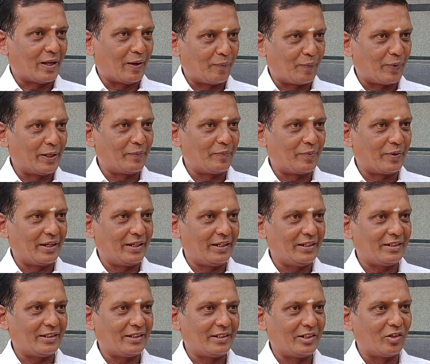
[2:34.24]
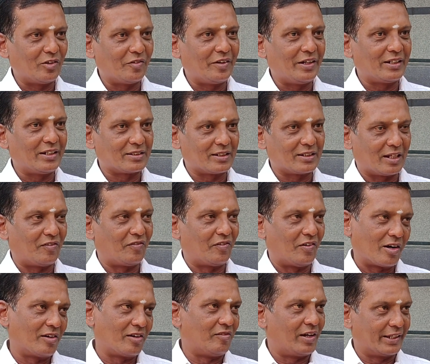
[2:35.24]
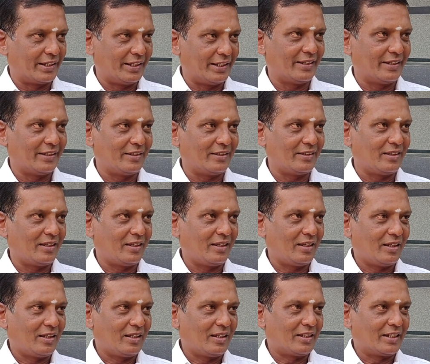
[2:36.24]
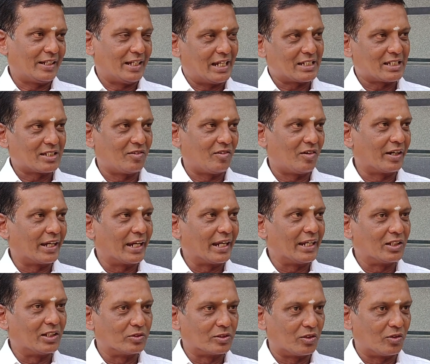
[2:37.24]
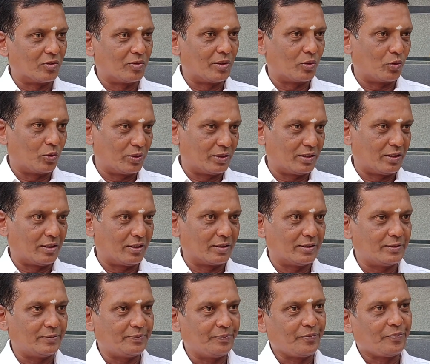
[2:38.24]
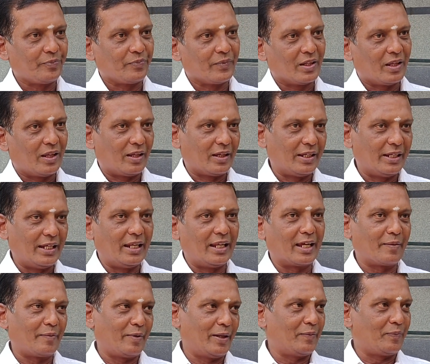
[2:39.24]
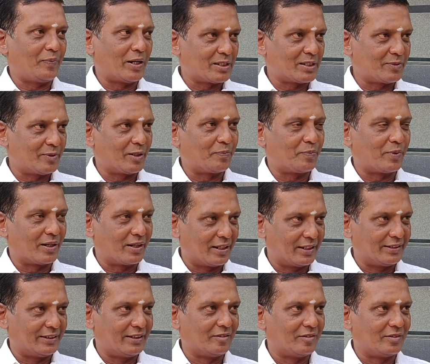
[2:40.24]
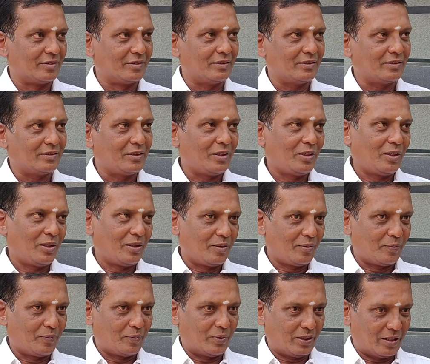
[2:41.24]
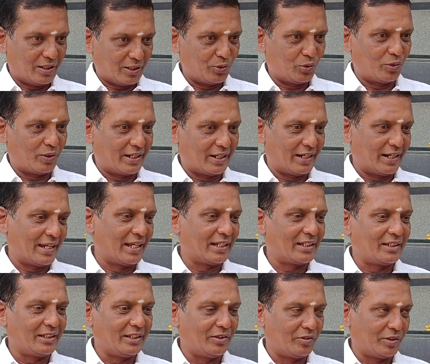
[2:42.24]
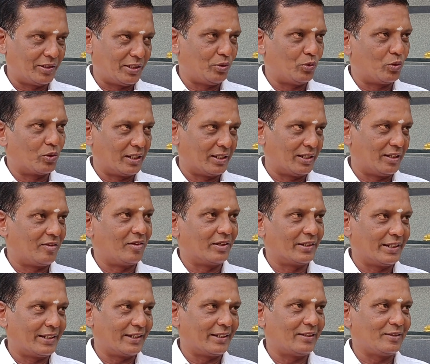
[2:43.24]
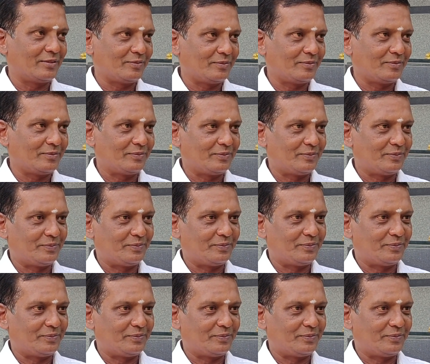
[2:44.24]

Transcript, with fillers: அப்ளை பண்ணி இன்னோவேஷன் அவார்டு வாங்கியிருக்கேன் கேஷ் அவார்டு டென் தௌசண்ட் ரூபா கொடுத்தாங்க எல்லாருமே பார்ட்டிசிபேட் பண்ண இதில் வந்து அது கூட ரெண்டாயிரத்தி இருபத்தி ஒன்றில் தான் வாங்கியிருக்கேன் ஓகே சார்